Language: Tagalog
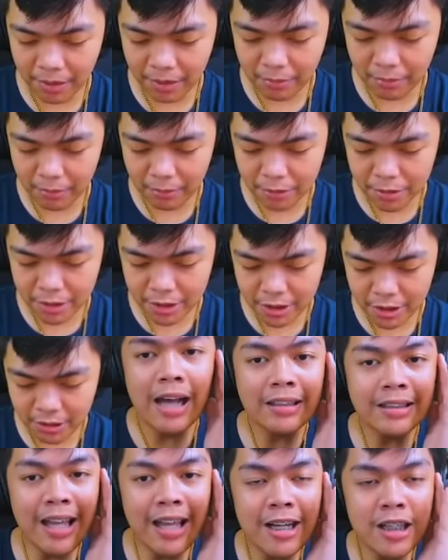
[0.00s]
Baka mag...
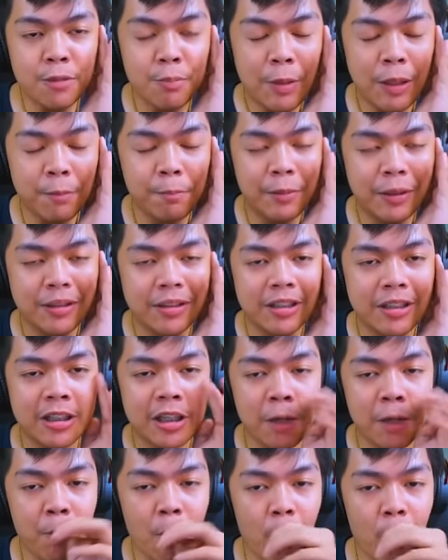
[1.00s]
Attack spell build. Hindi
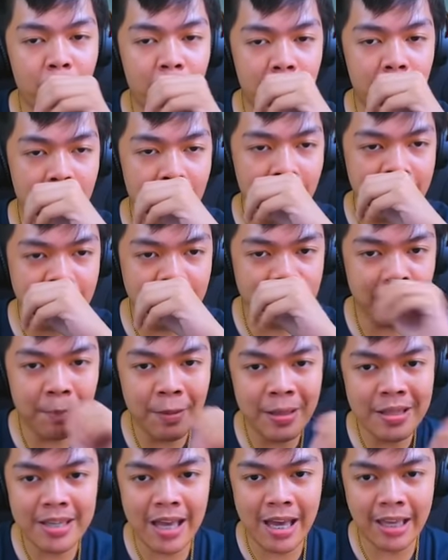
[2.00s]
na po ako mag-build ng
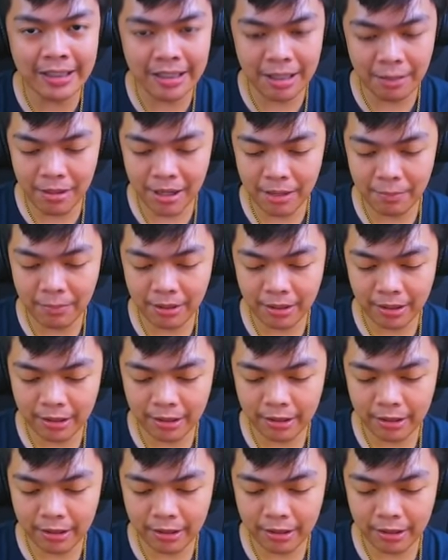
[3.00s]
defense item, mga par.